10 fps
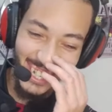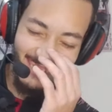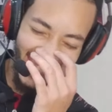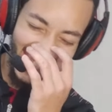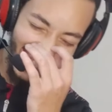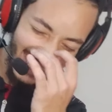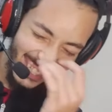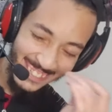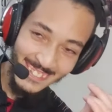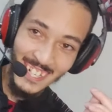لك عمران
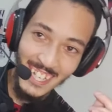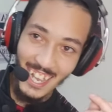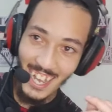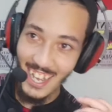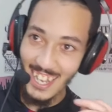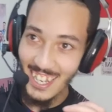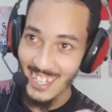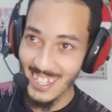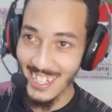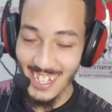
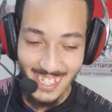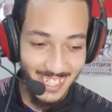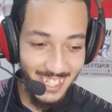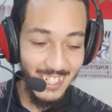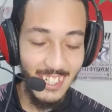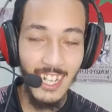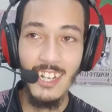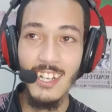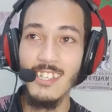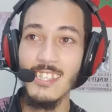اه الكراش
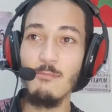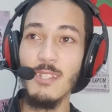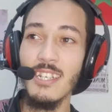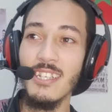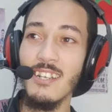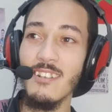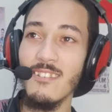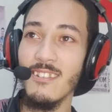طحت لك على السميه ديالو